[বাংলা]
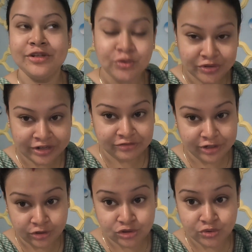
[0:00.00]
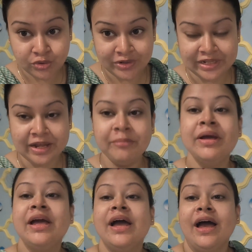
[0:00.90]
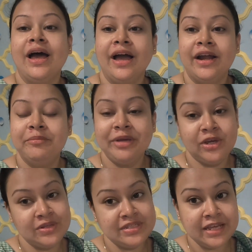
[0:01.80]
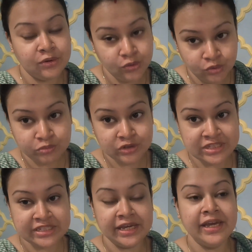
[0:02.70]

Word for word: নতুন একটা ভিডিও শুরু করে দিলাম আর মেয়ে হচ্ছে এখনও ঘুমোচ্ছে